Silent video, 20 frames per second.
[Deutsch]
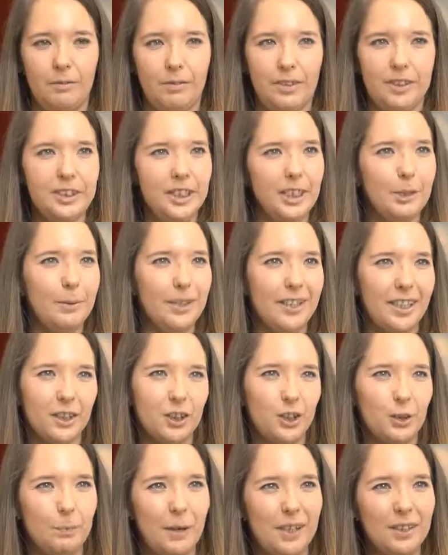Was ich ja immer
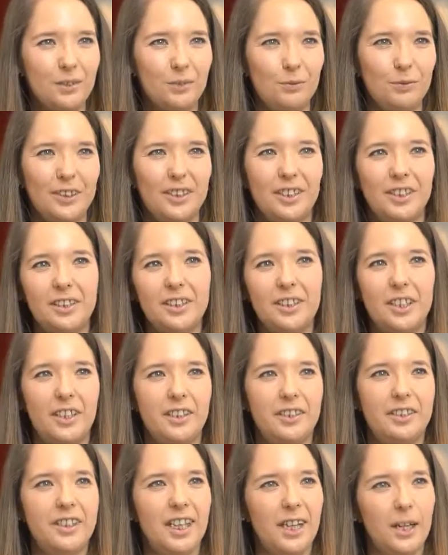ganz spannend finde, ist
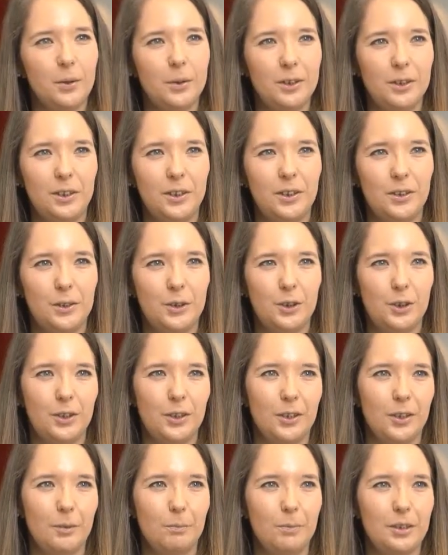halt der Austausch
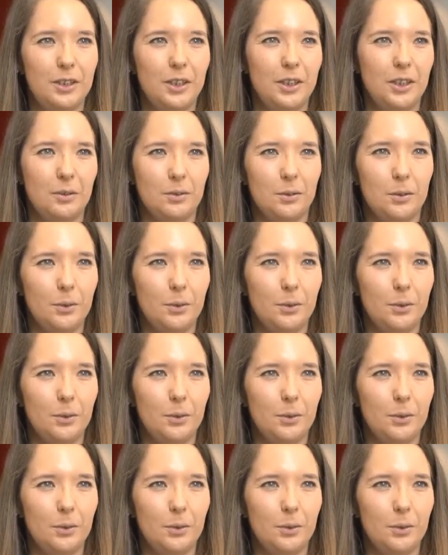äh, mit den